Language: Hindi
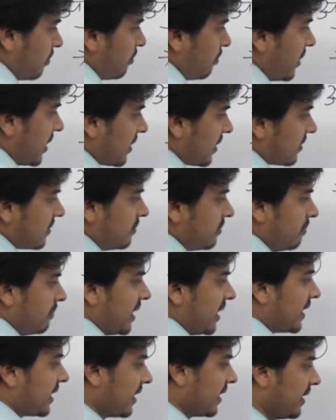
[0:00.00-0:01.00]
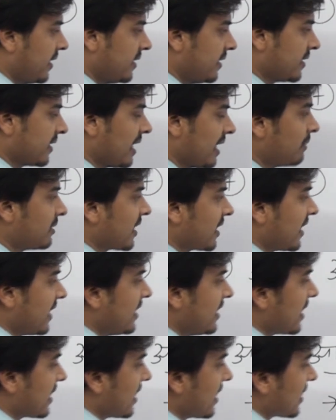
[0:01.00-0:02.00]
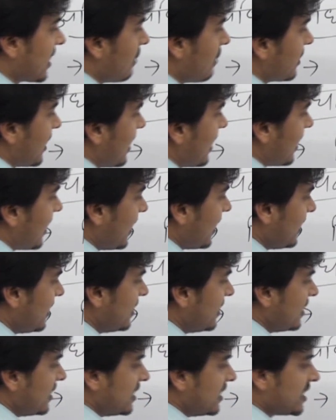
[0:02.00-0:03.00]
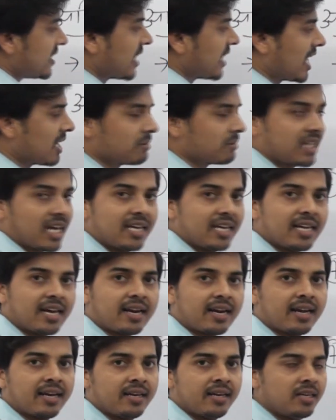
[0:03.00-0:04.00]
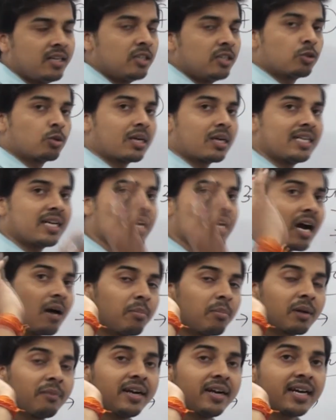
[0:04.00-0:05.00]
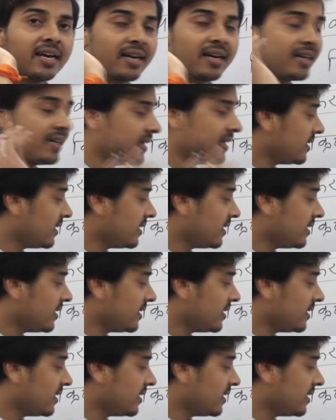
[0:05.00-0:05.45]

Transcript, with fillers: पर बैठा है क्या बता क्रिया क्या क्या बताया जा रहा है स्थान बताया जा रहा है तो राजा कहां पर बैठा है